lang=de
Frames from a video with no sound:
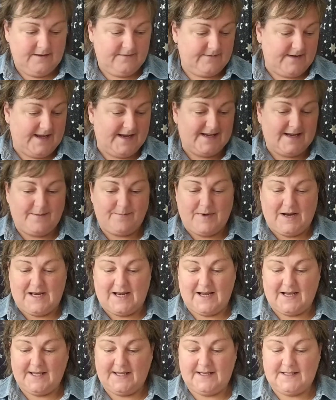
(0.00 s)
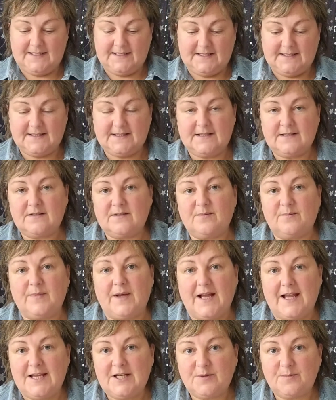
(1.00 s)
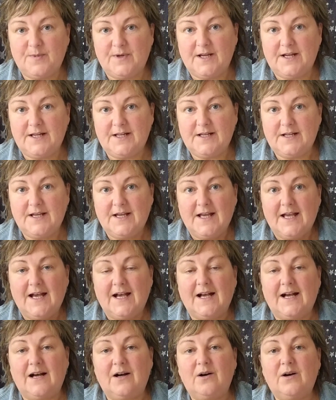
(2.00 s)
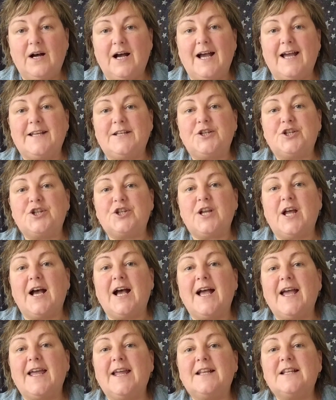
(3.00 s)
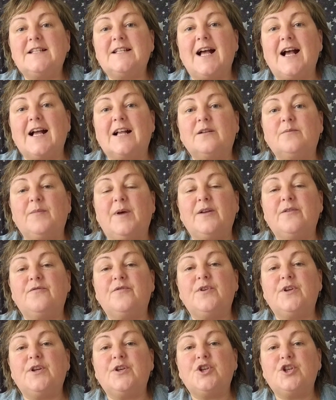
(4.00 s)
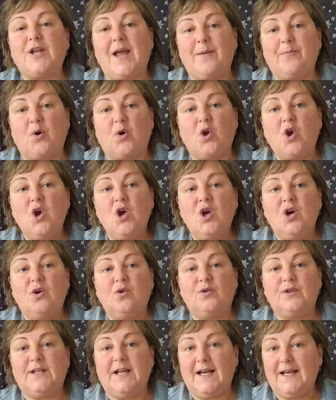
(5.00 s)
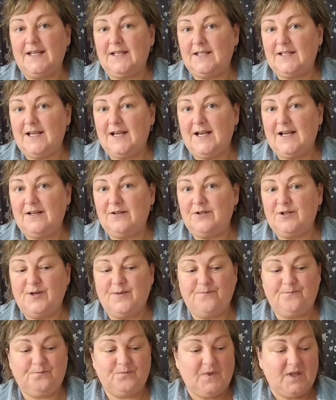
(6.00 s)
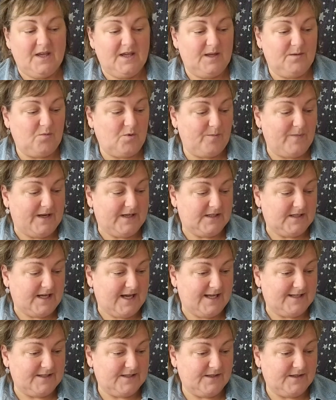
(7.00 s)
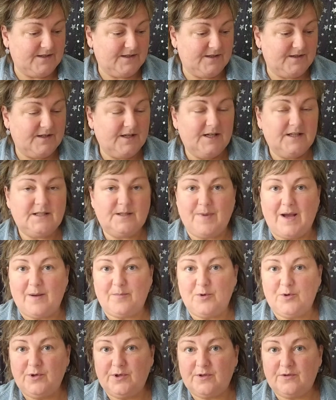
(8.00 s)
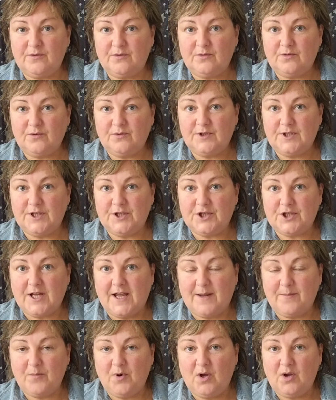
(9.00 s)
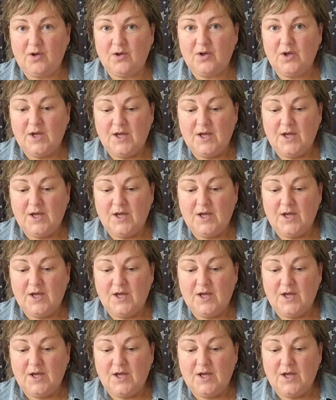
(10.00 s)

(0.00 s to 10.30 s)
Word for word: weil der Malachit ist zum Beispiel auch ein Stein, sagt man, für den Steinbock. Und da ich ja ähm, im Moment hatte die Bachblüten und den Steinbock,